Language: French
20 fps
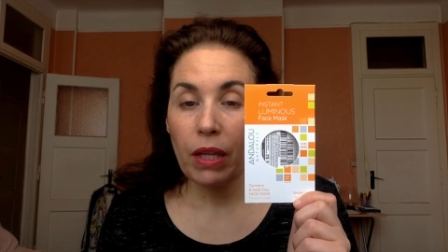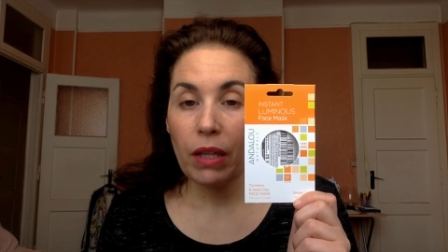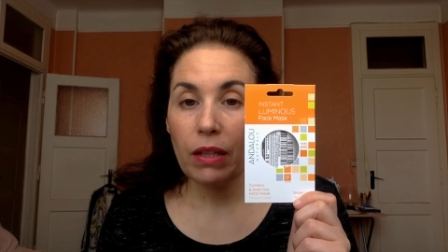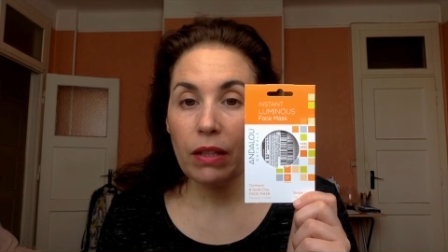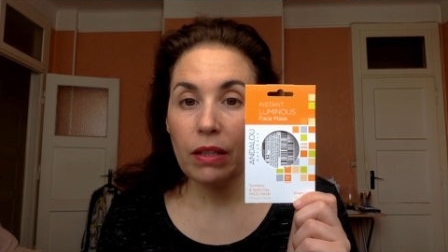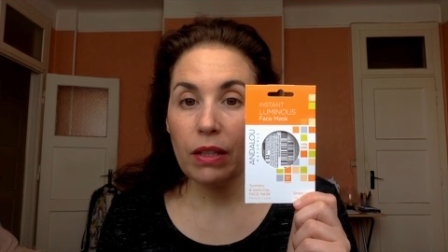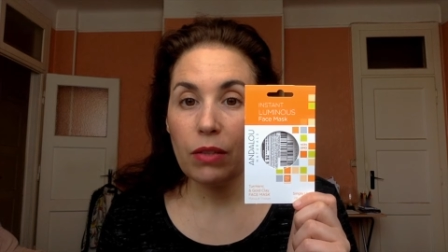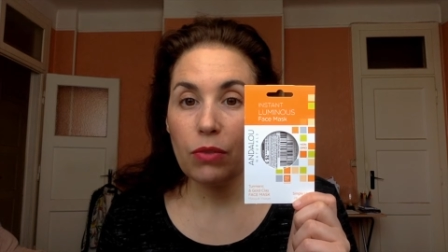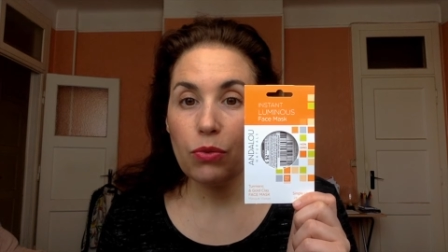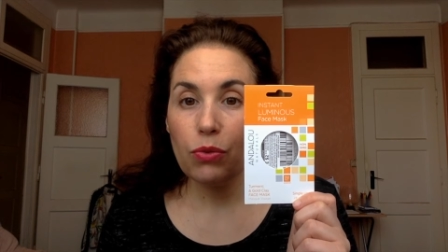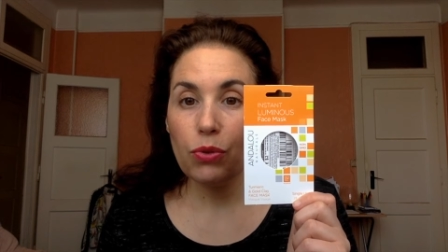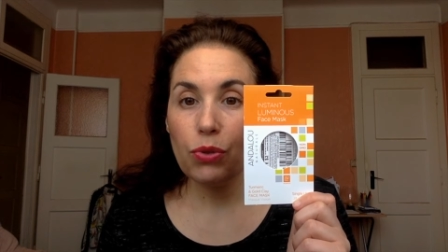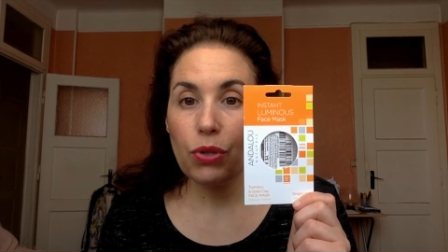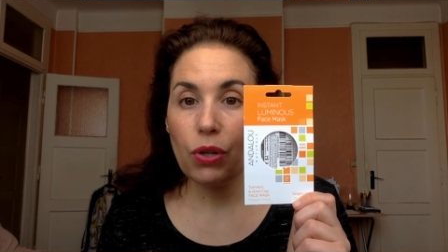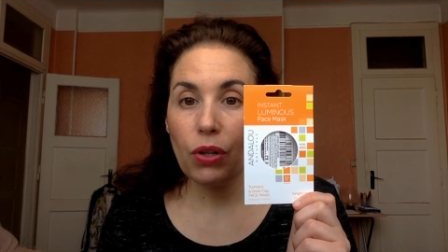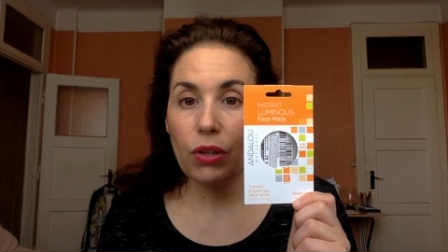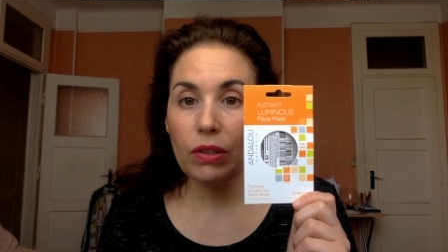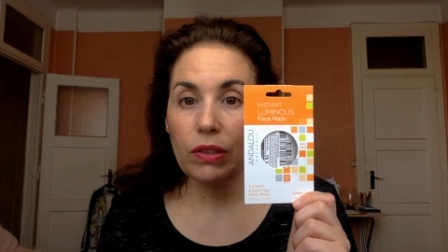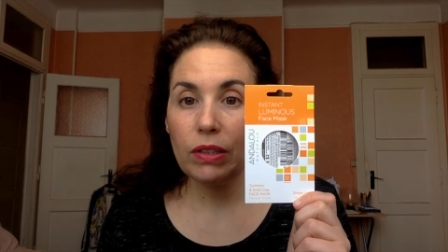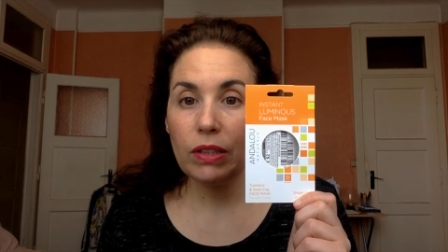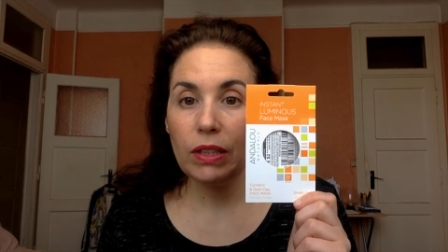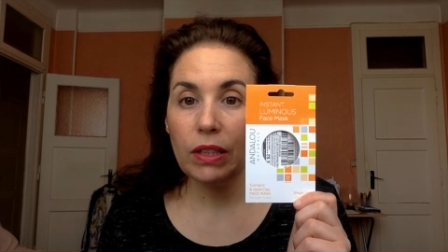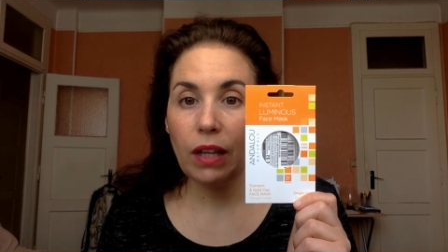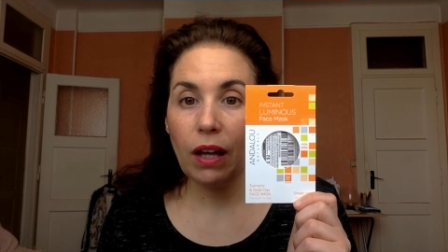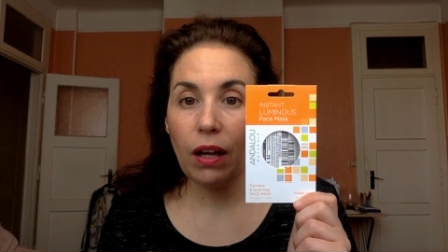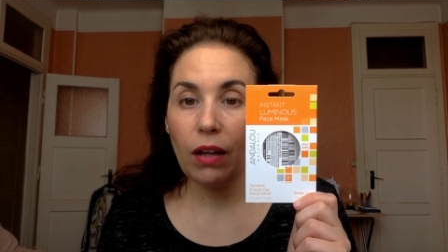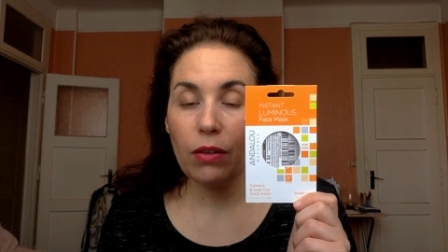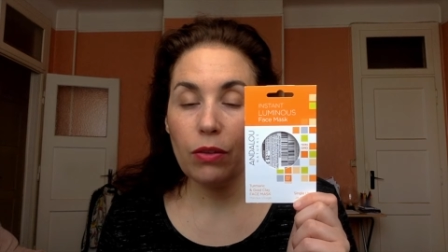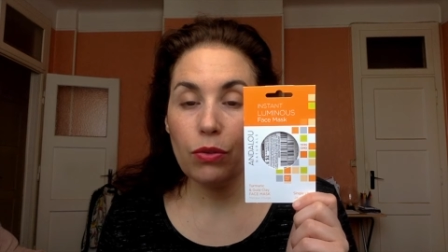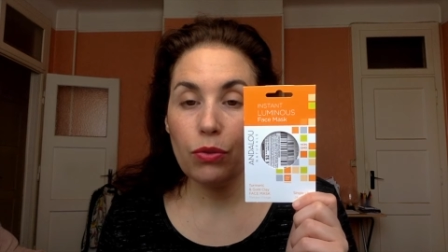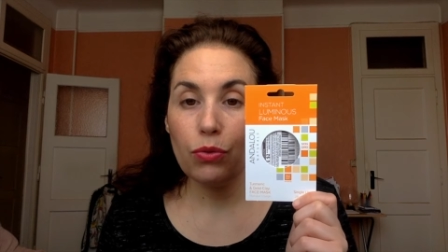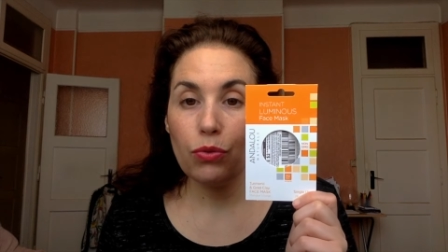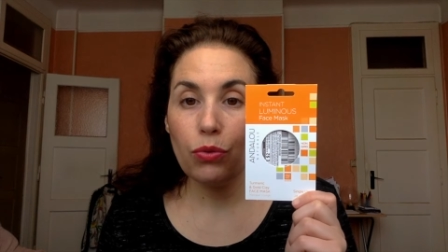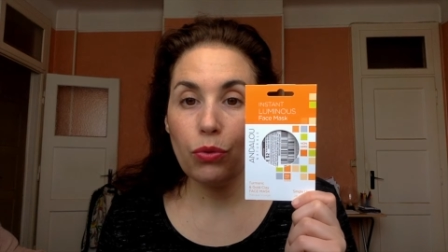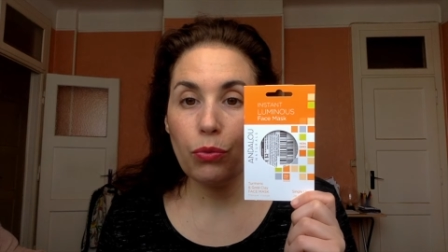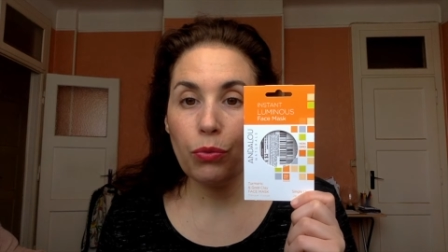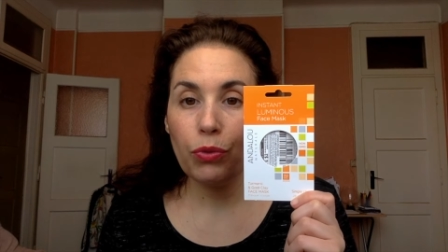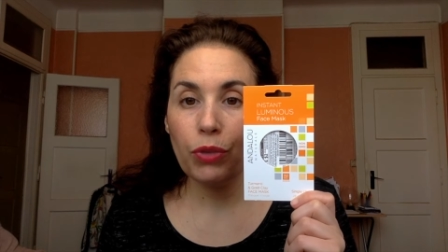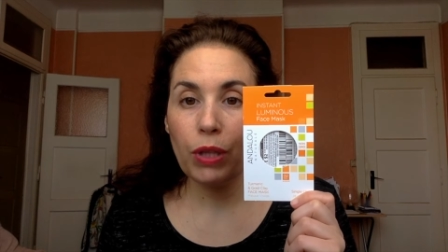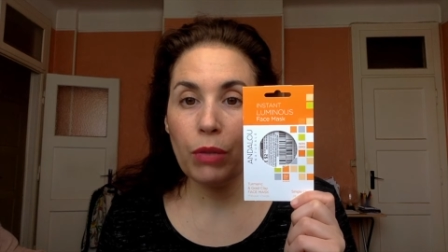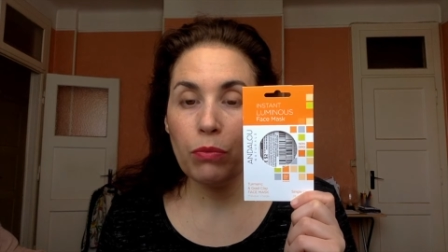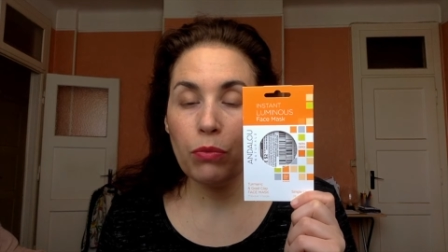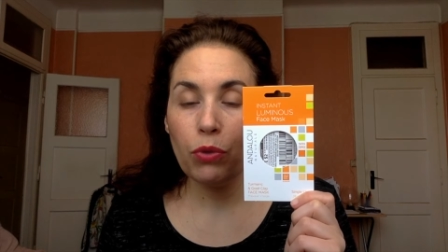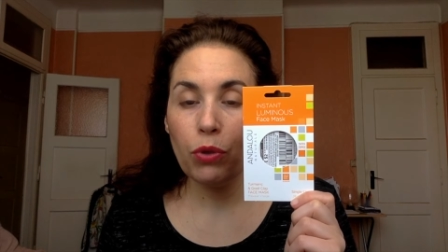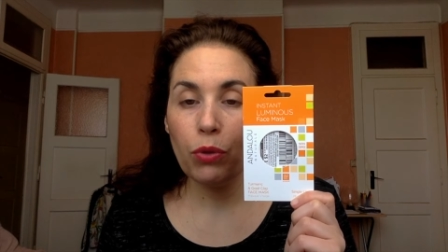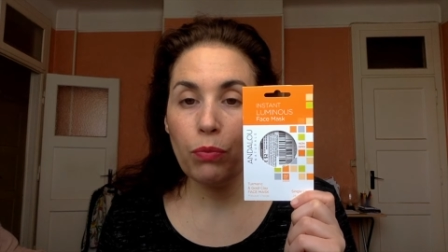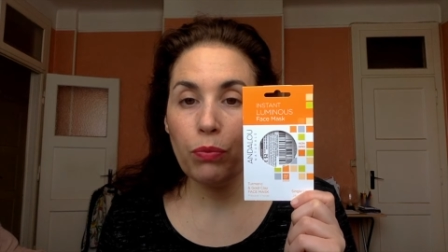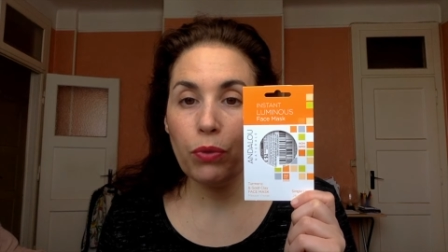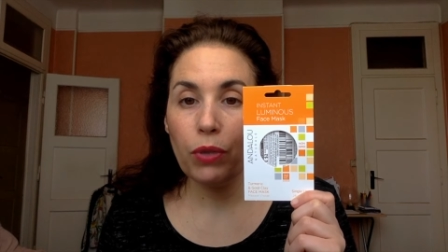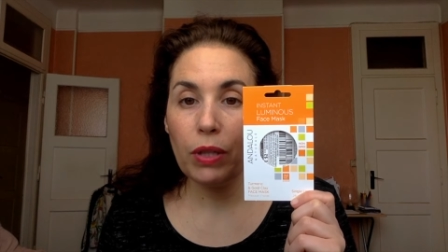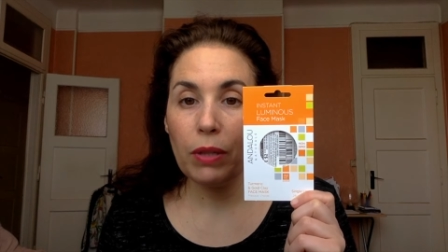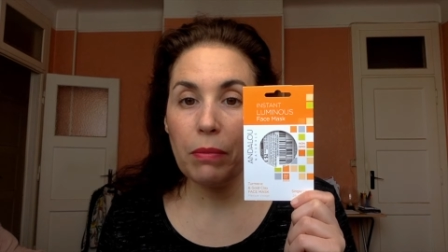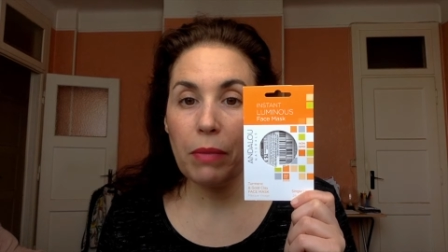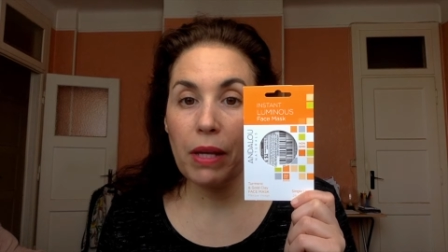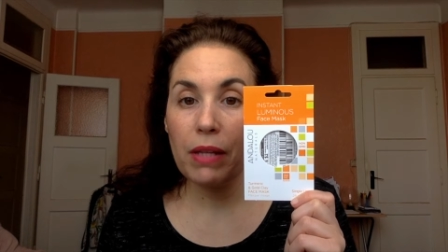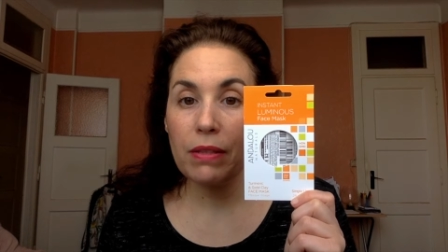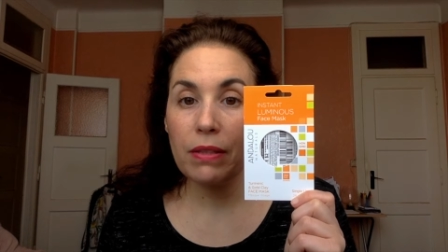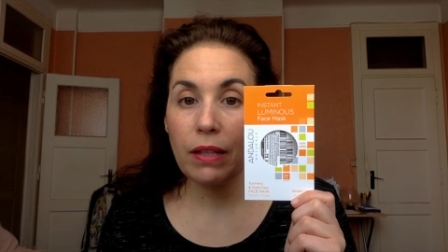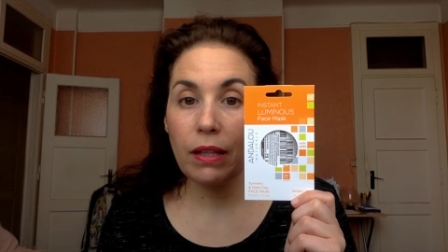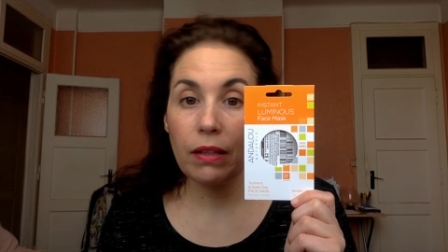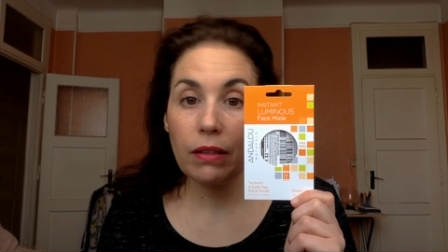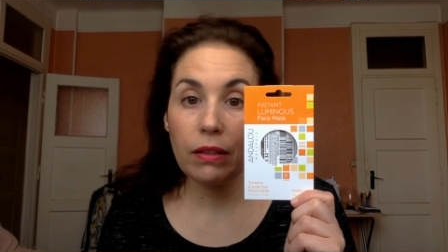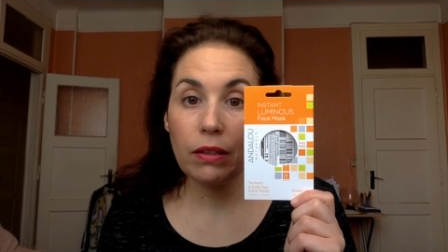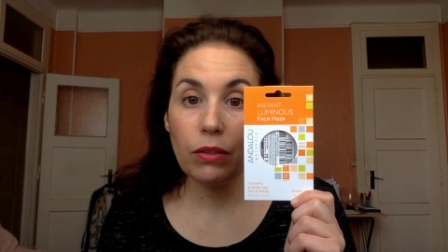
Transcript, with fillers: qui a dû sortir sur mon amour pour les masques, hein,